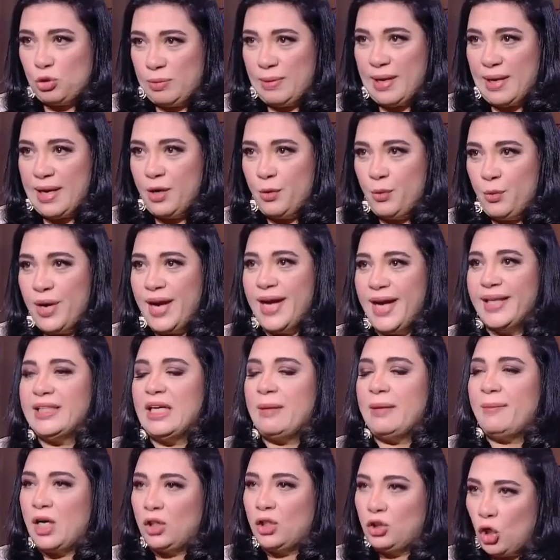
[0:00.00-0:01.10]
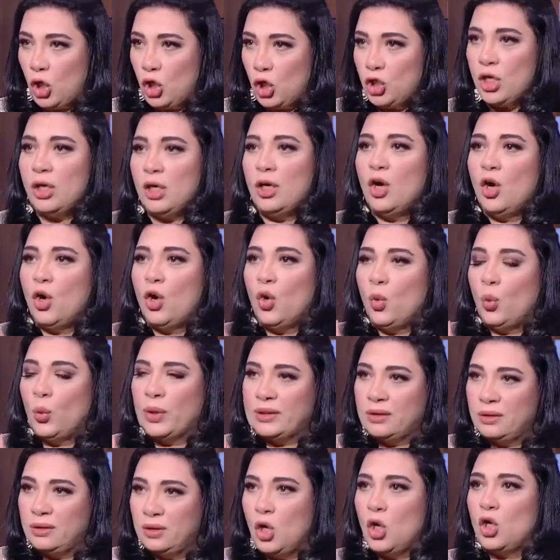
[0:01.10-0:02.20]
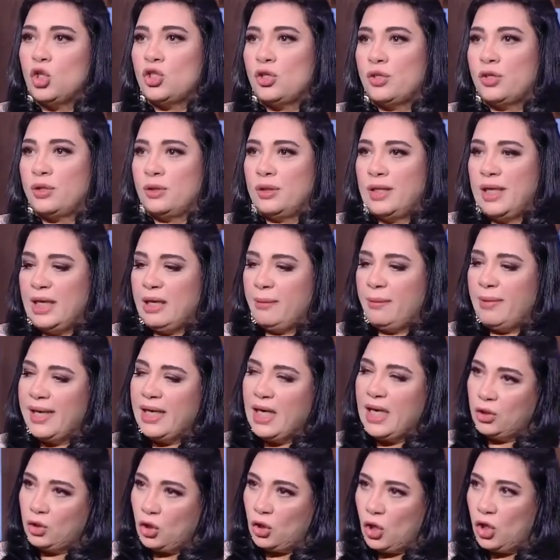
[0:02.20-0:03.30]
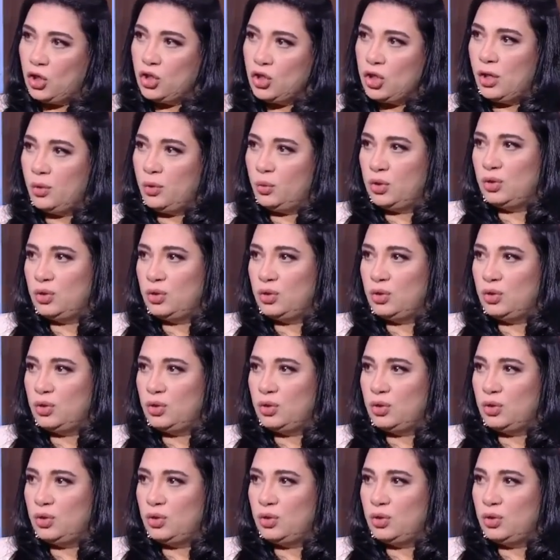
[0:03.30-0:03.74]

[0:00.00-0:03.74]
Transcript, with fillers: مش هتبقى يوم واحد هيبقى 11 الخميس و12 احنا معانا 11